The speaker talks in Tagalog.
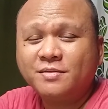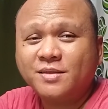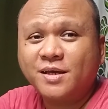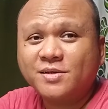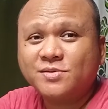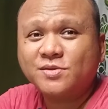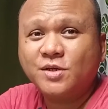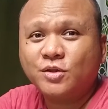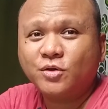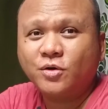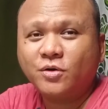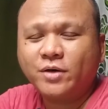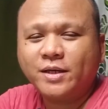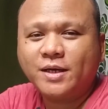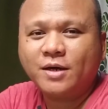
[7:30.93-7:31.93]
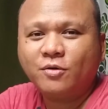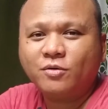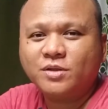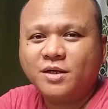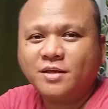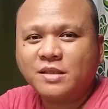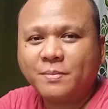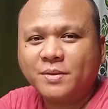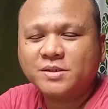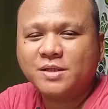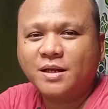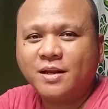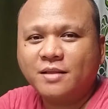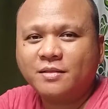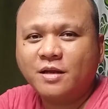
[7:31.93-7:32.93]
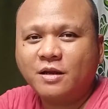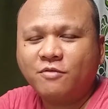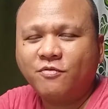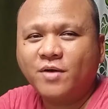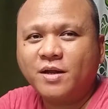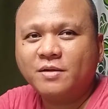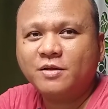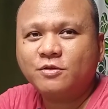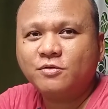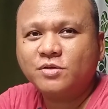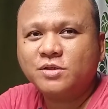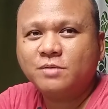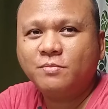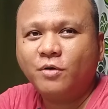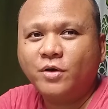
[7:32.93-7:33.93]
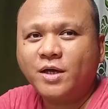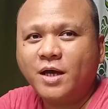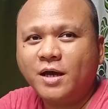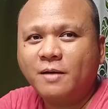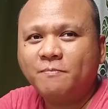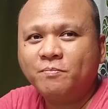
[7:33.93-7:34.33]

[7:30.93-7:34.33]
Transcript: Press dito, kaya ako pinatapat sa electric fan. Ito yung si Boya.